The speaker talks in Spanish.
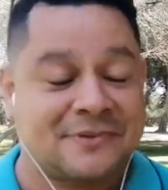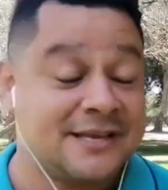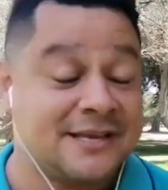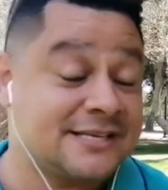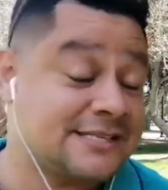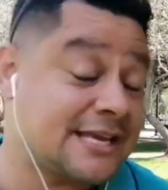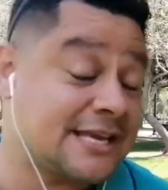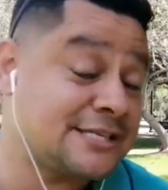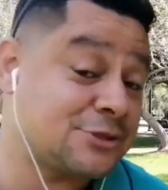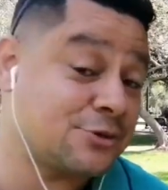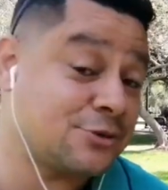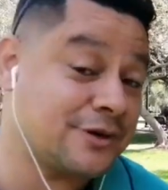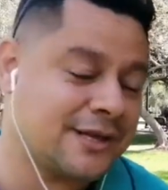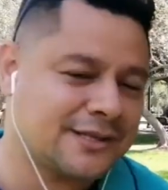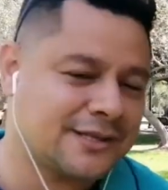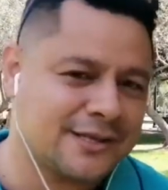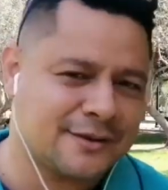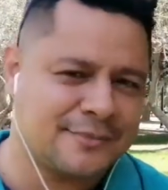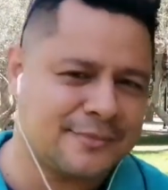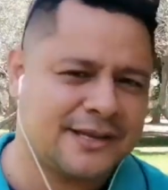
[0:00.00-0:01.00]
Y esta
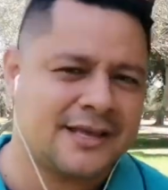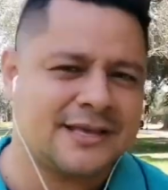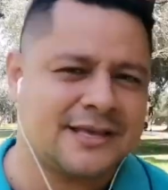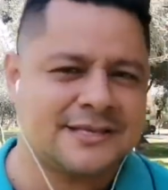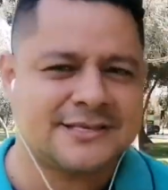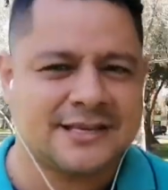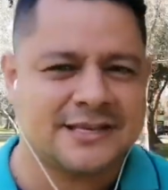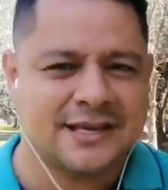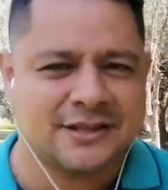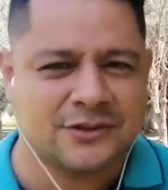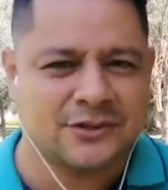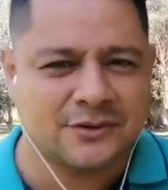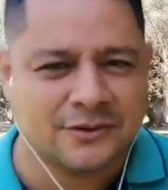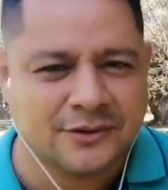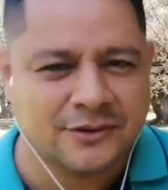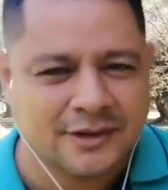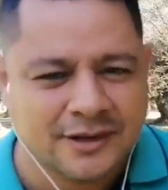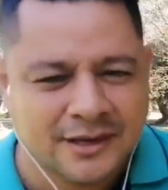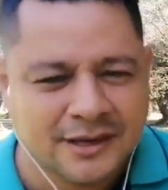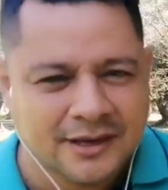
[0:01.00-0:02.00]
historia termina diciendo
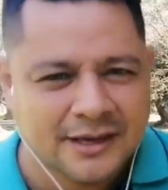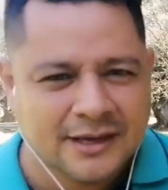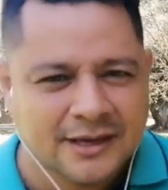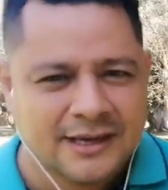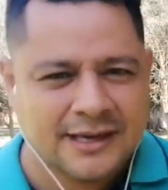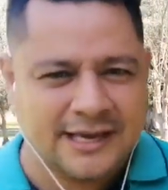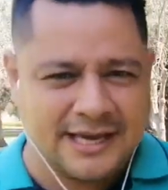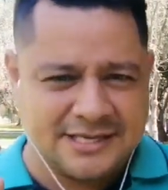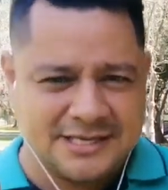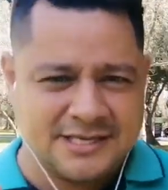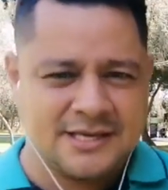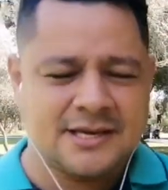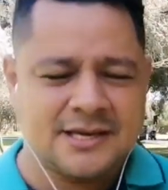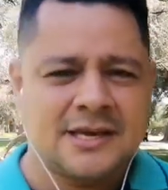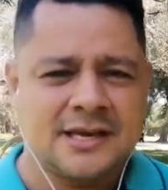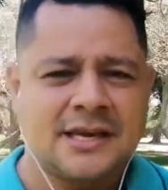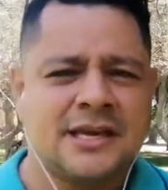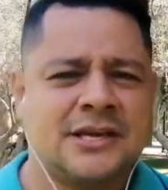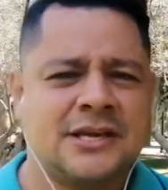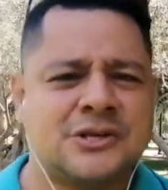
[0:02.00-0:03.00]
que
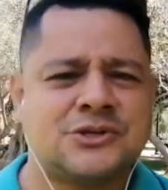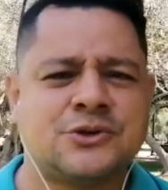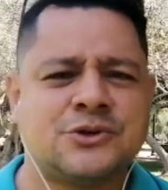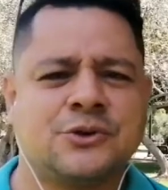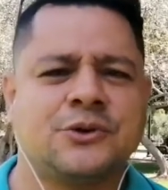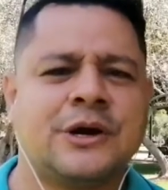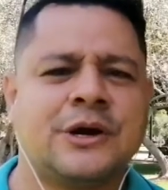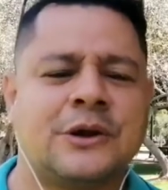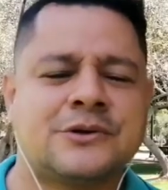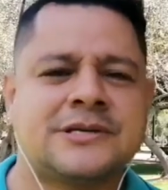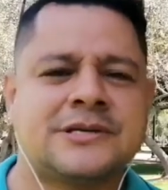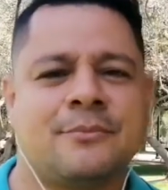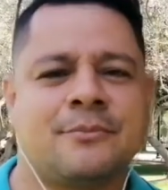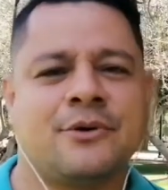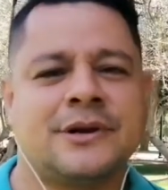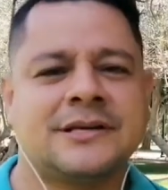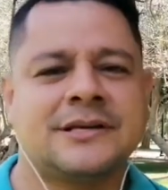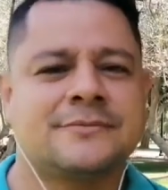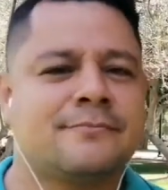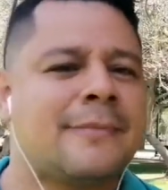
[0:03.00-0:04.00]
allí inició uno de los
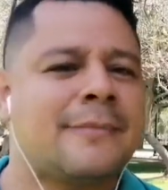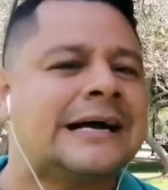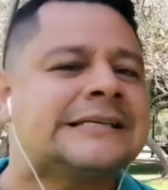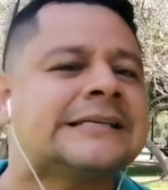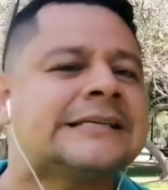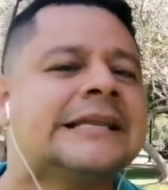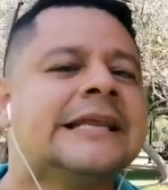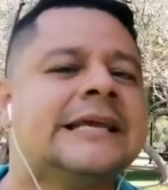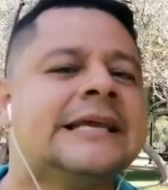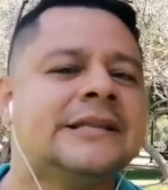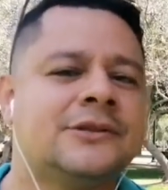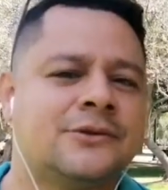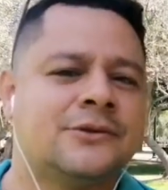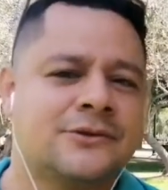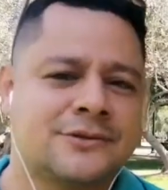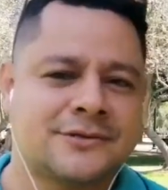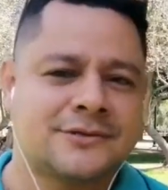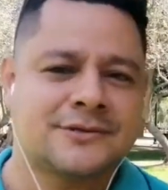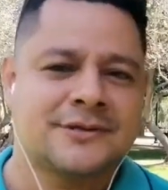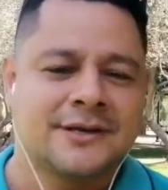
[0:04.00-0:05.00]
amores más
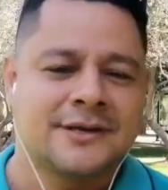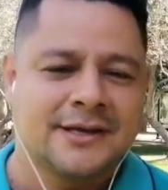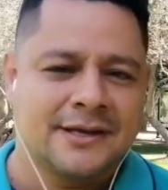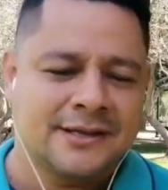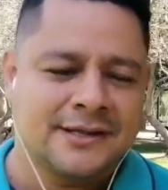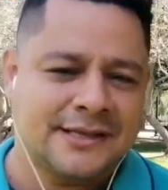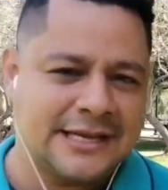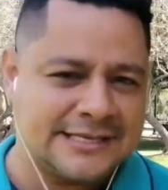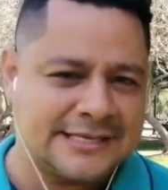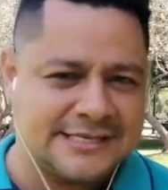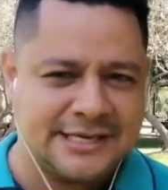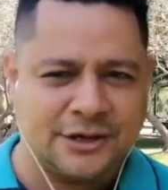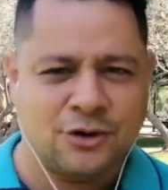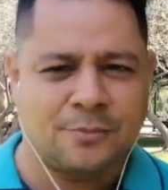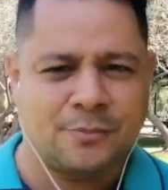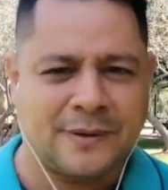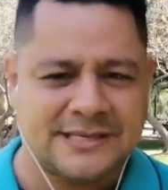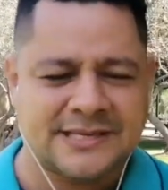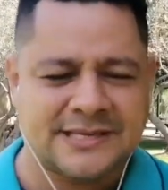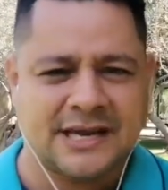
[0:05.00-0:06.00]
lindos del
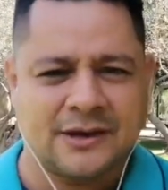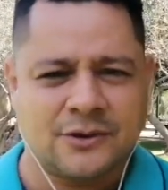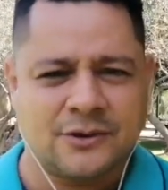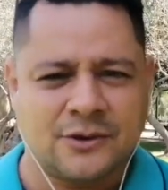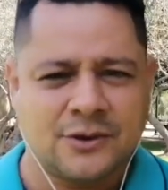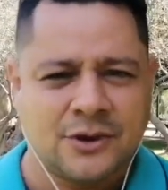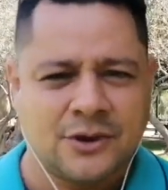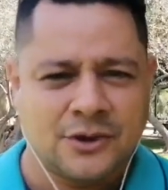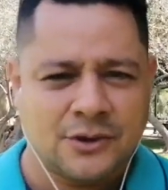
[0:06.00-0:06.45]
siglo pasado,